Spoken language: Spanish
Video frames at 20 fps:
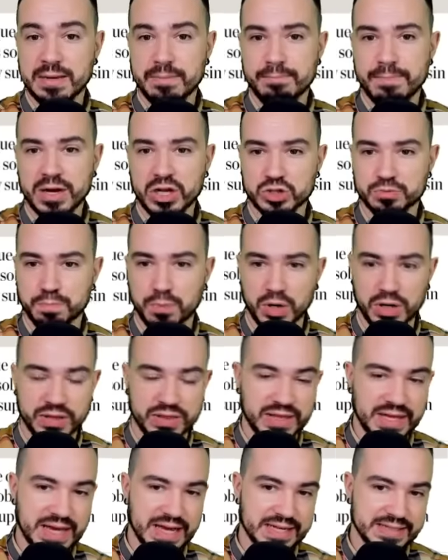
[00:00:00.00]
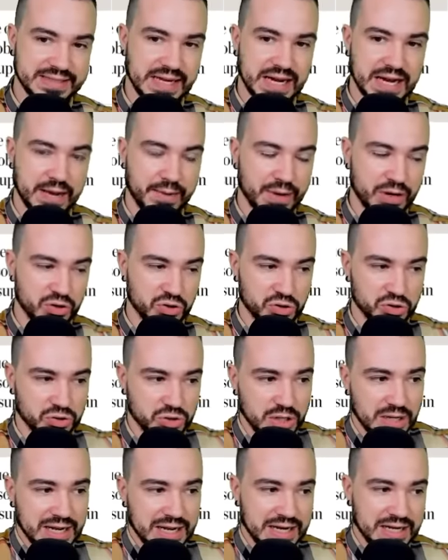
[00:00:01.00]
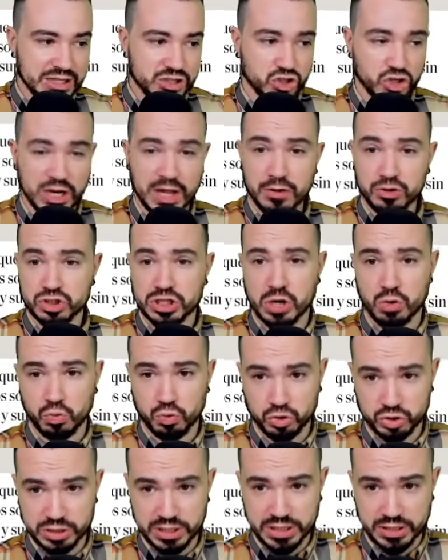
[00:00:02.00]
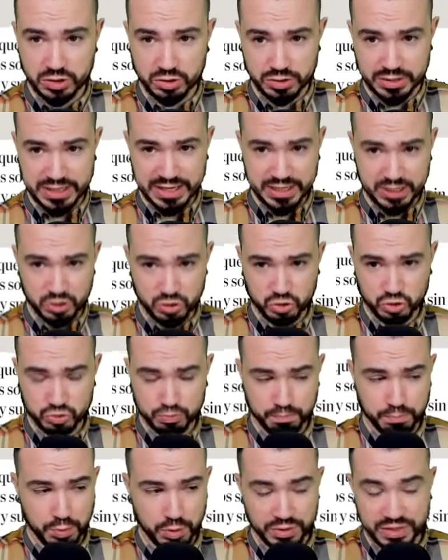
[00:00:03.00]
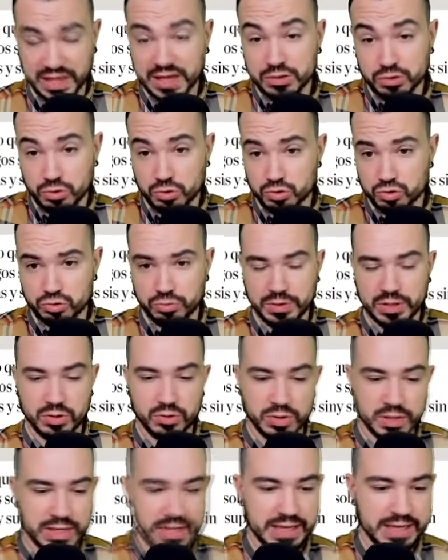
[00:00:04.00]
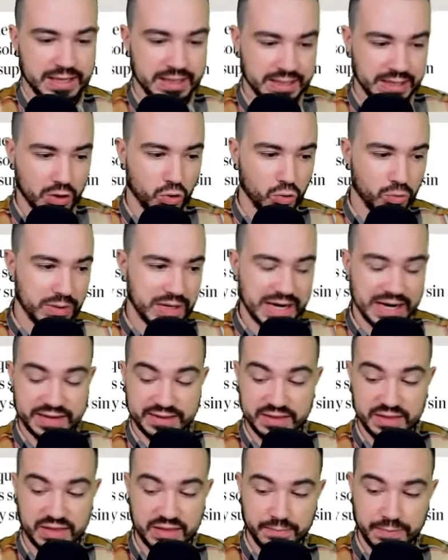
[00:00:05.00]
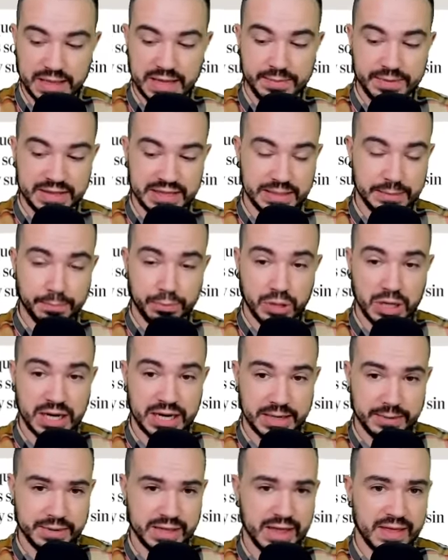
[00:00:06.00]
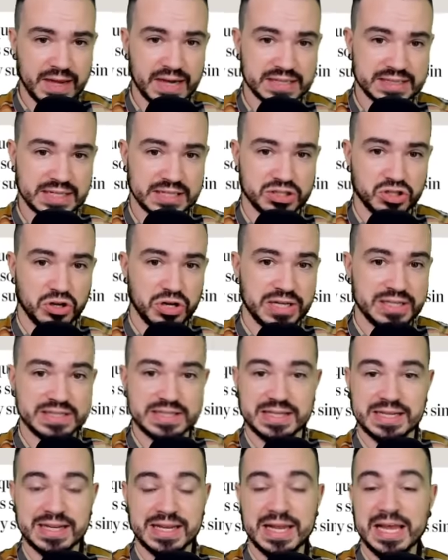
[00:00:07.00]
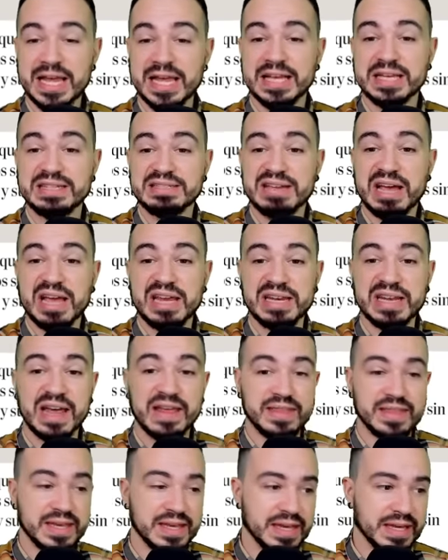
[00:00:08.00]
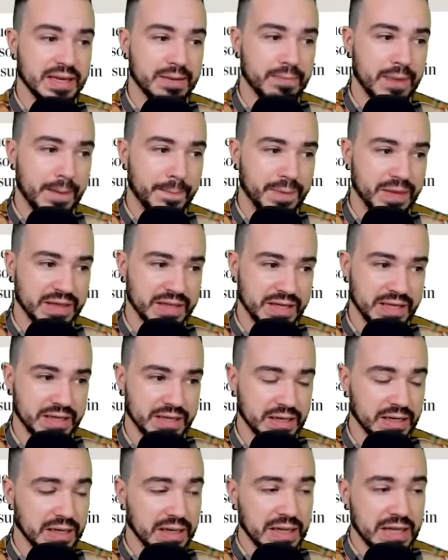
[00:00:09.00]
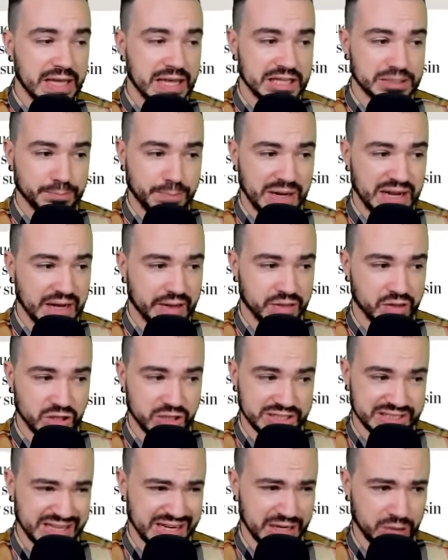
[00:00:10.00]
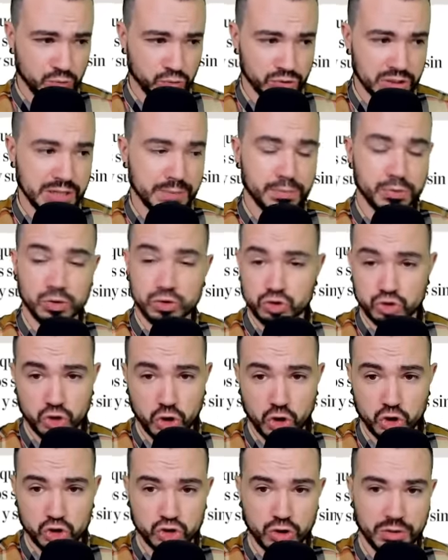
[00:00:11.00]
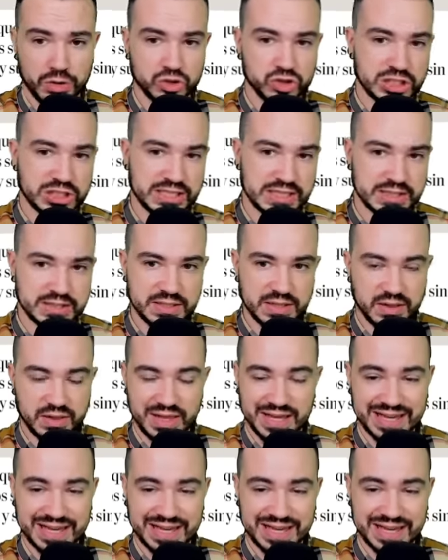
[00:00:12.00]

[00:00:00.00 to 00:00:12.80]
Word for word: Varios policías acabaron lesionados, algunos de, ellos, por cierto, los tuvieron que, que, jubilar anticipadamente por la gravedad de las lesiones, y ahí nadie va a pedir explicaciones de ningún tipo. Son los socios de Sánchez.